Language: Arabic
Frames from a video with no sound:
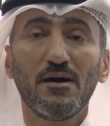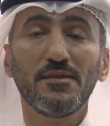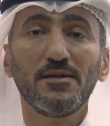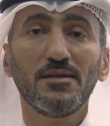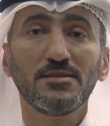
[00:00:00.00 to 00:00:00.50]

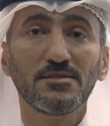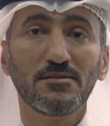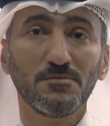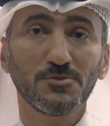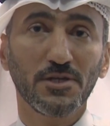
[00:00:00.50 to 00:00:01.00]
هذه
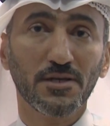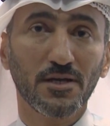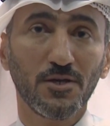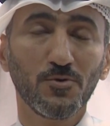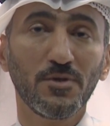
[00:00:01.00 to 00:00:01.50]
ليست
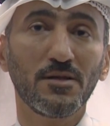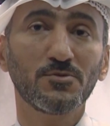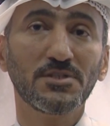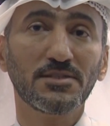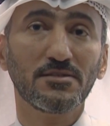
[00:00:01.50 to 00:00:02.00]
المشاركة الأولى
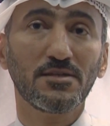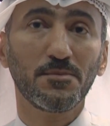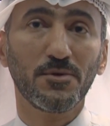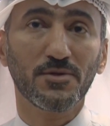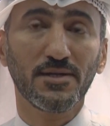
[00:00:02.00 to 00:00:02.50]
لوزارة
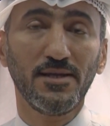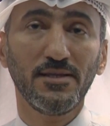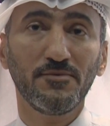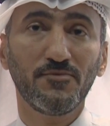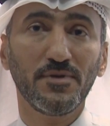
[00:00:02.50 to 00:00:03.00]
التربية
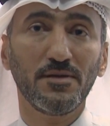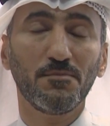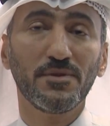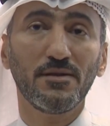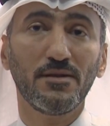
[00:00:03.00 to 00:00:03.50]
والتعليم في
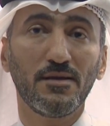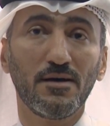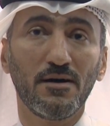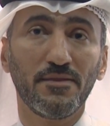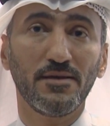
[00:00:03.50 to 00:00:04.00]
مثل
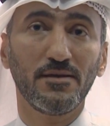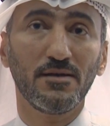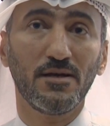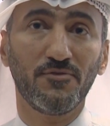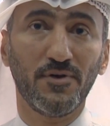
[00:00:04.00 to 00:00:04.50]

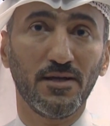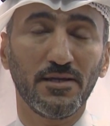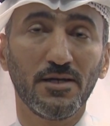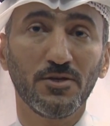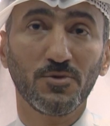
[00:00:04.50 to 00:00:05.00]
هذه
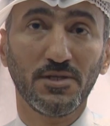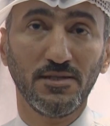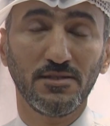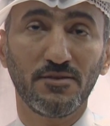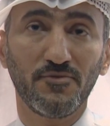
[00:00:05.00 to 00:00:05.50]
الفعاليات
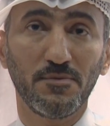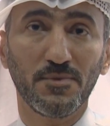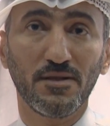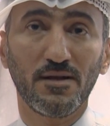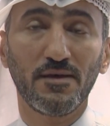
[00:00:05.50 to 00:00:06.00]
وتحديدا في
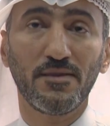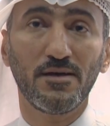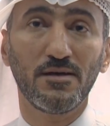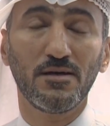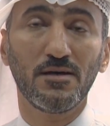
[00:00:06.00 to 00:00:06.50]
مثل
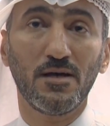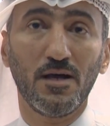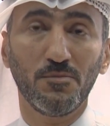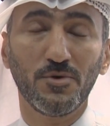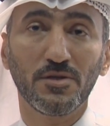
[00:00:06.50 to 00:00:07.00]
هذا
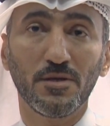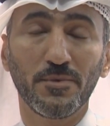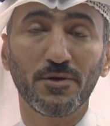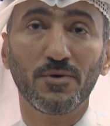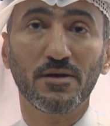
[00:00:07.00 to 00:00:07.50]

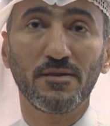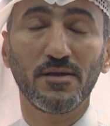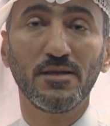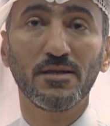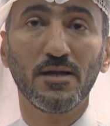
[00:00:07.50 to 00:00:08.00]
المؤتمر
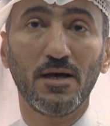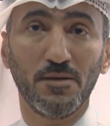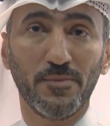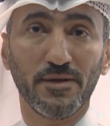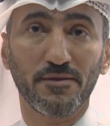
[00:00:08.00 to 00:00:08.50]
وكذلك
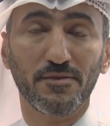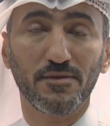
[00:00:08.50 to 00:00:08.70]
المعرض.